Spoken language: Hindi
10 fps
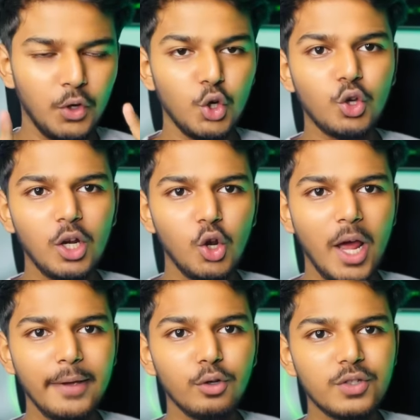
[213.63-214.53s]
वीडियो कर लो
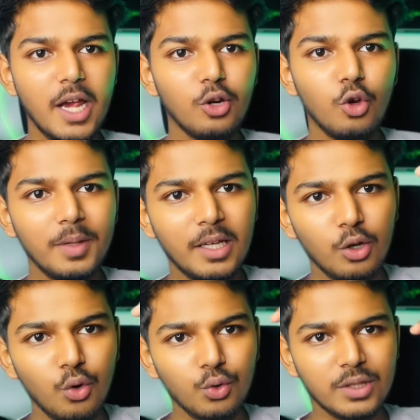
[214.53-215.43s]
लाइक और चैनल को भी कर
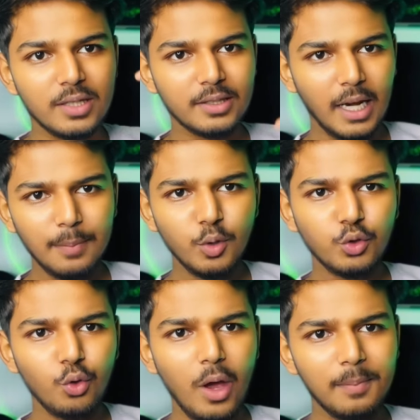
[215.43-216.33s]
लो सब्सक्राइब
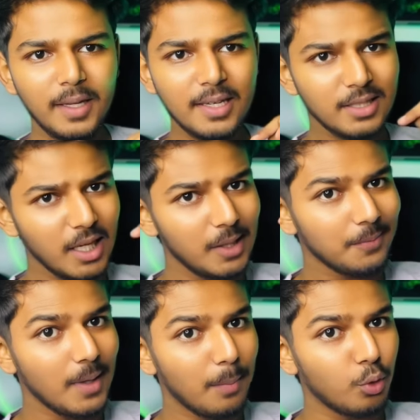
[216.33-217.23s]
दोस्तों एप्लीकेशन का
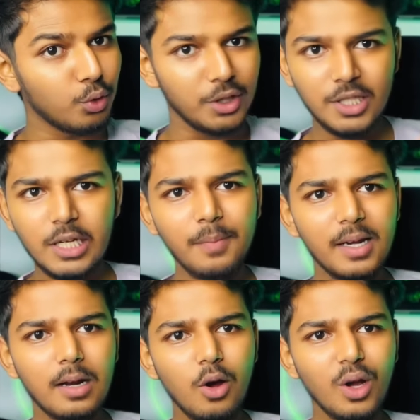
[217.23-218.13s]
लिंक भी आपको नीचे
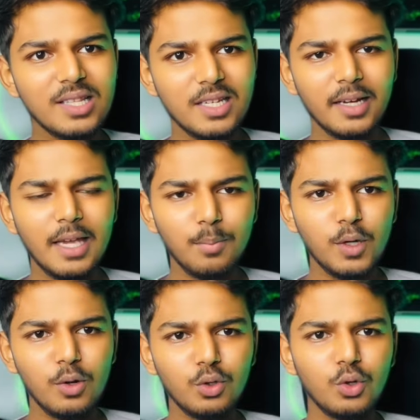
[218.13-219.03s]
मिल रहा होगा जाके आप
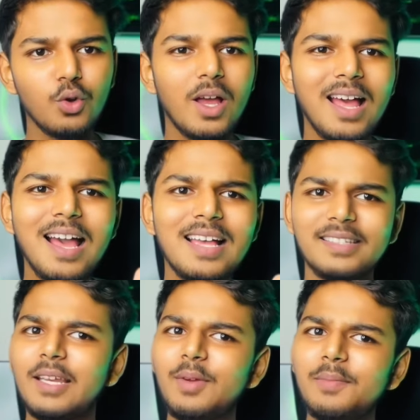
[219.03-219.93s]
डाउन करो
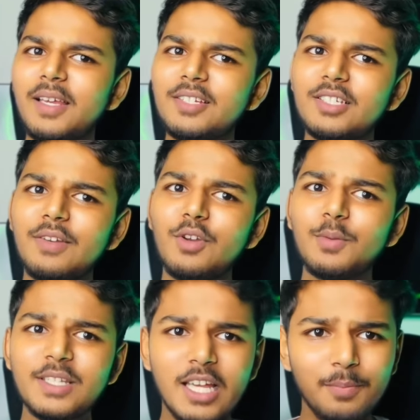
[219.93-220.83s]
ऐसे टाइम एप्लीकेशन की
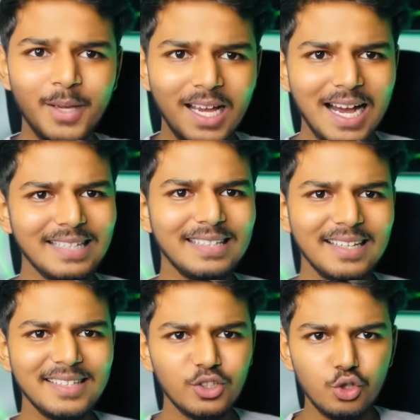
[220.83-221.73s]
वीडियो मेरे चैनल पर आती
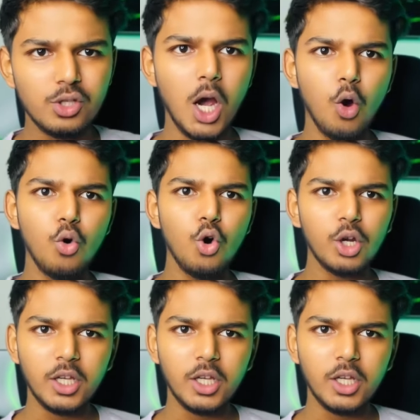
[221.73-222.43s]
रहती है तो जाओ और